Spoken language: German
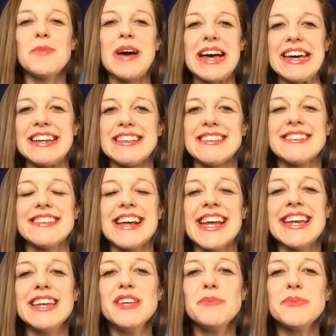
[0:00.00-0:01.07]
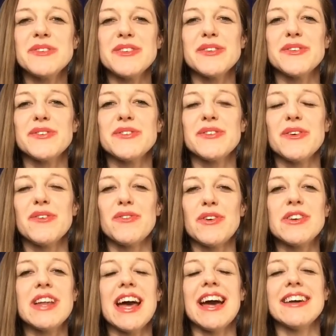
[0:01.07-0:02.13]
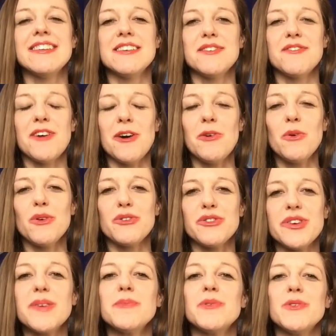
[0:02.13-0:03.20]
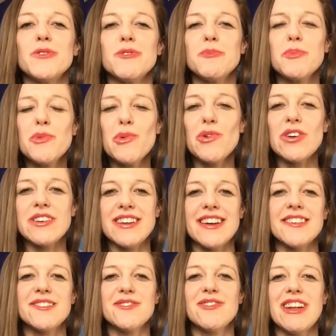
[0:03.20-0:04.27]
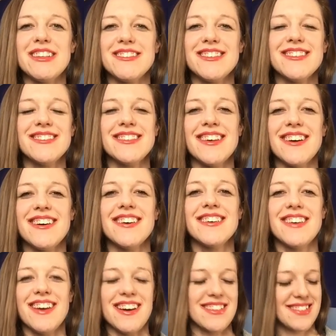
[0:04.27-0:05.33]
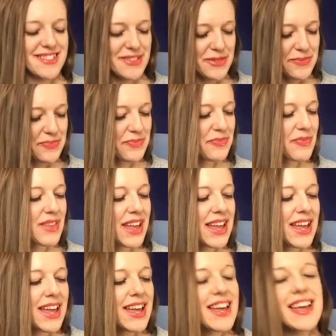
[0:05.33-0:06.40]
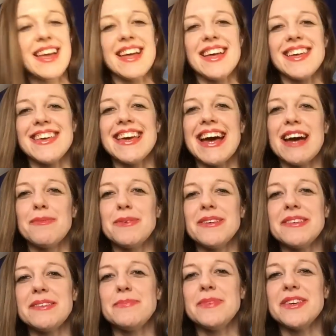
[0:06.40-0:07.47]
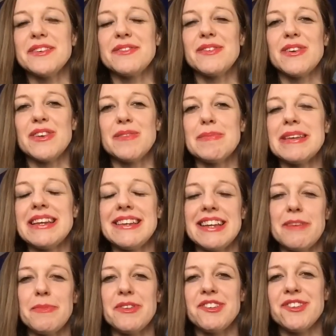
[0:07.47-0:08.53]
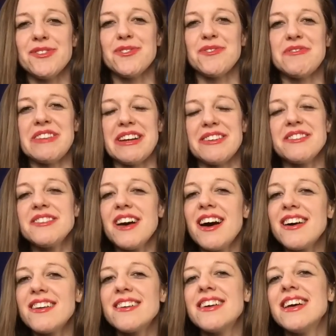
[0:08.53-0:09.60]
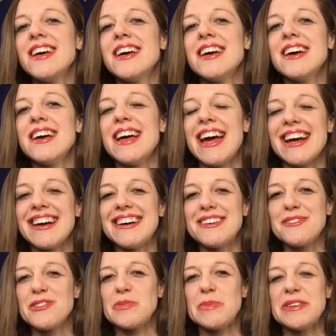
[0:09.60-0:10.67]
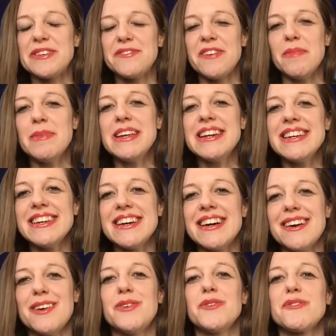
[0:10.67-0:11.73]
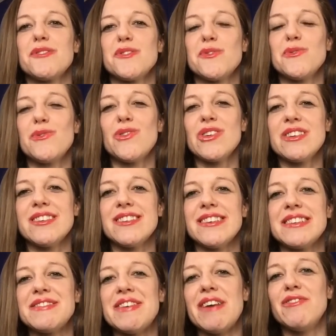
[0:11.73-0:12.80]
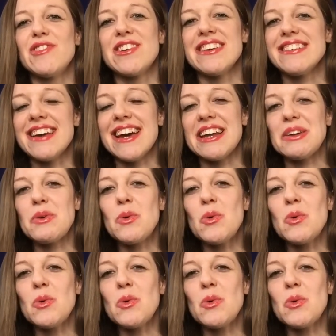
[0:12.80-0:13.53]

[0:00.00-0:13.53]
Nummer eins: Dein liebstes von einer Frau geschriebenes Buch, das du letztes Jahr lasst. Hier habe ich mir von Melina Michiko Flaschade Herr Kato spielt Familie herausgesucht. Das war wirklich ein